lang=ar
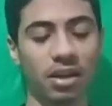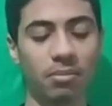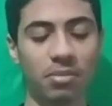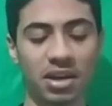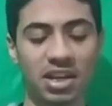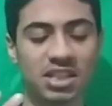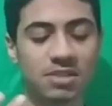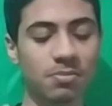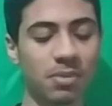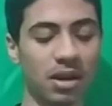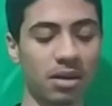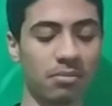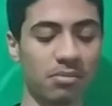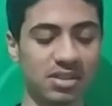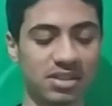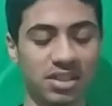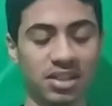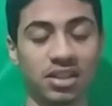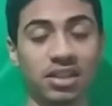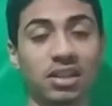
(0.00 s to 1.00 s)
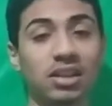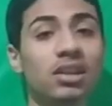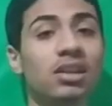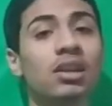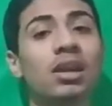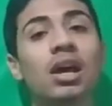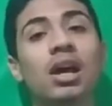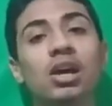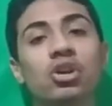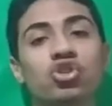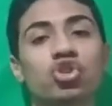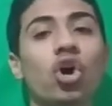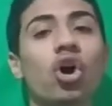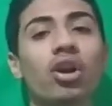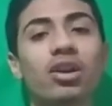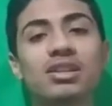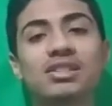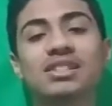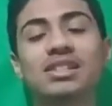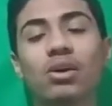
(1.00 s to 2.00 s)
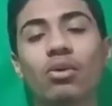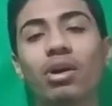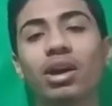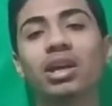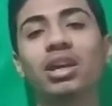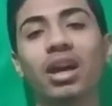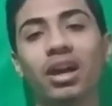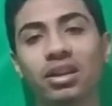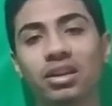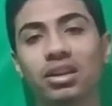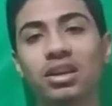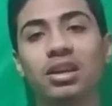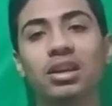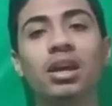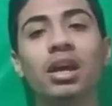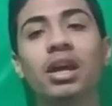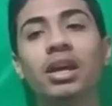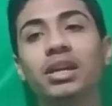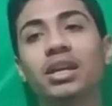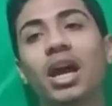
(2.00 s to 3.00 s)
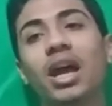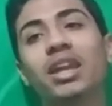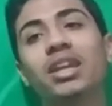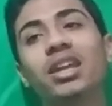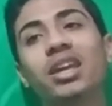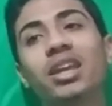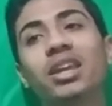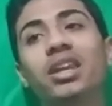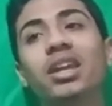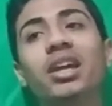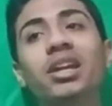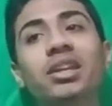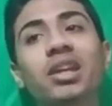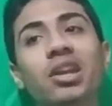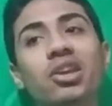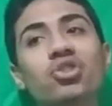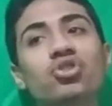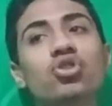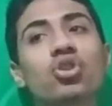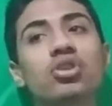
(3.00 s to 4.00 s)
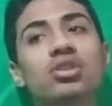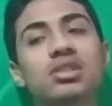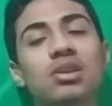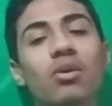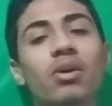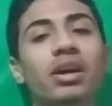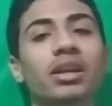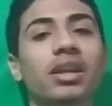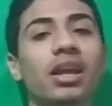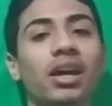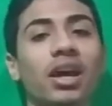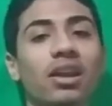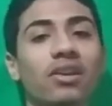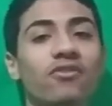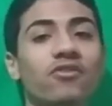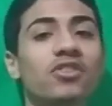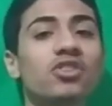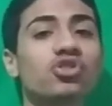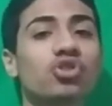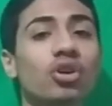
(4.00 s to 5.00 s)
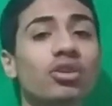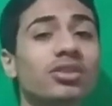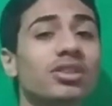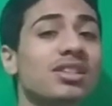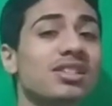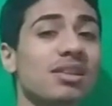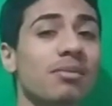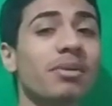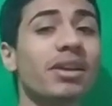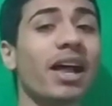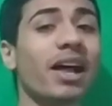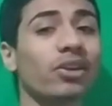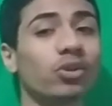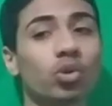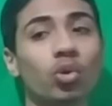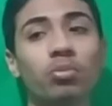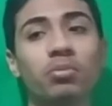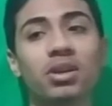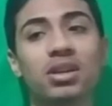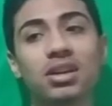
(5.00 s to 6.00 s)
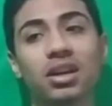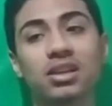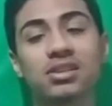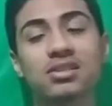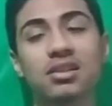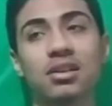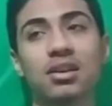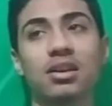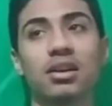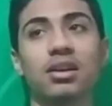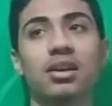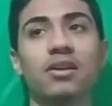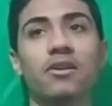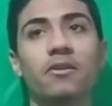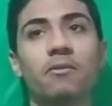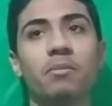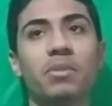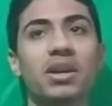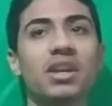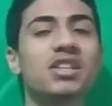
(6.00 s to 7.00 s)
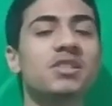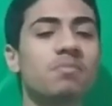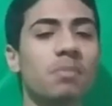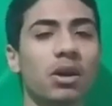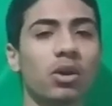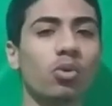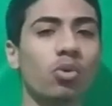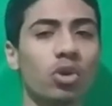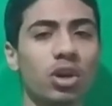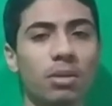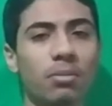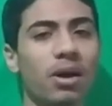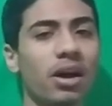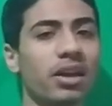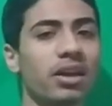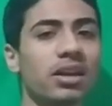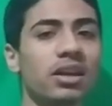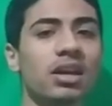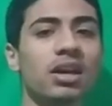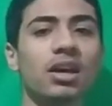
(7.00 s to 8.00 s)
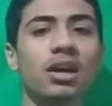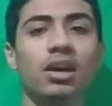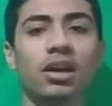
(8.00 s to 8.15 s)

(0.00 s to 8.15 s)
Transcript: ده بالنسبه للمسيحيين شهر الزواج يعني ايه يعني ان احنا نشهر زواجنا كان في شرط زمان عندهم آه، بالنسبه لكل بقى ايه